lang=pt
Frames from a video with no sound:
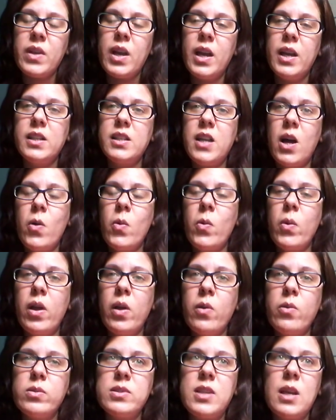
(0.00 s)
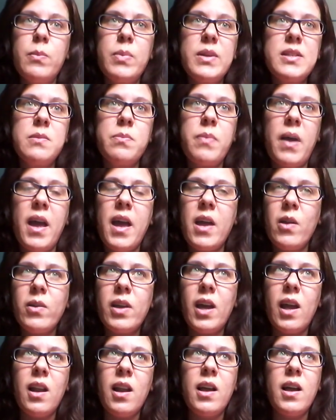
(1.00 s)
Então eu sempre espero
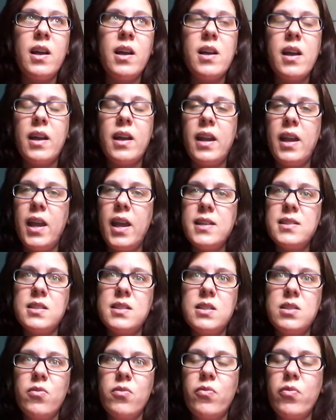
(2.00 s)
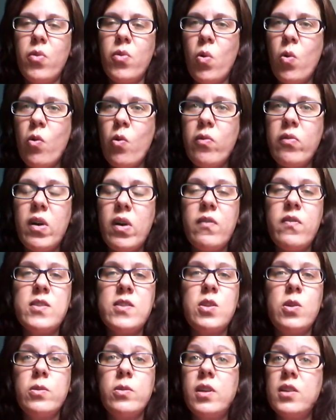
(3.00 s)
que ela cresça, desenvolva,
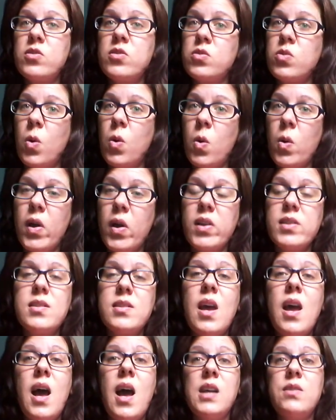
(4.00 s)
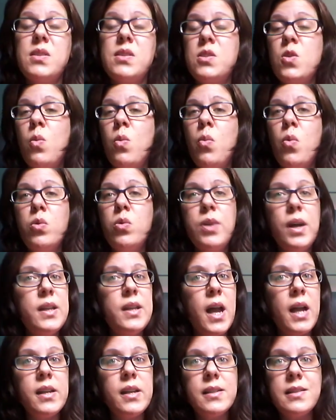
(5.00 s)
faça anotações. Às vezes eu mudo a
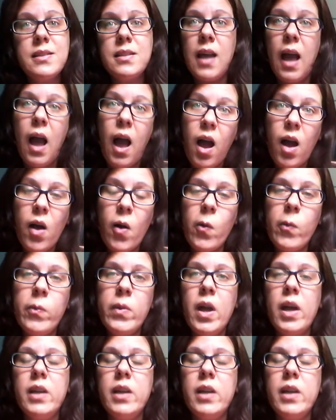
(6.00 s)
ideia inicial.